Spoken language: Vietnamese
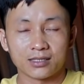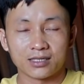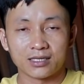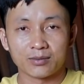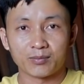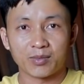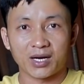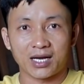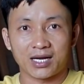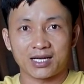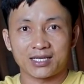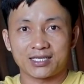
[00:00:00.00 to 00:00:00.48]

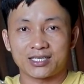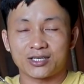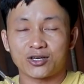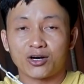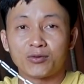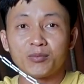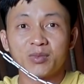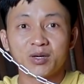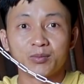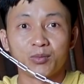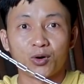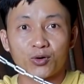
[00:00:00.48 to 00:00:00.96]
nhưng mà chỉ
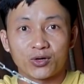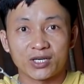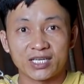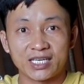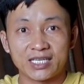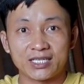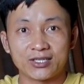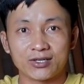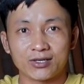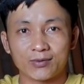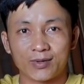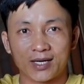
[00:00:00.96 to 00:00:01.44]
có
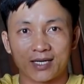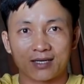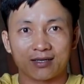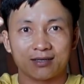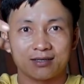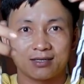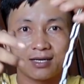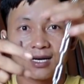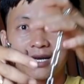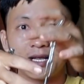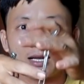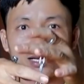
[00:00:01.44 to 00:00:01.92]
11.000 thôi các bạn
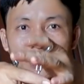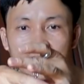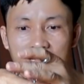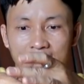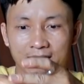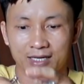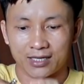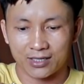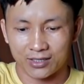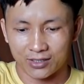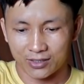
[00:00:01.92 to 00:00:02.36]
rất là rẻ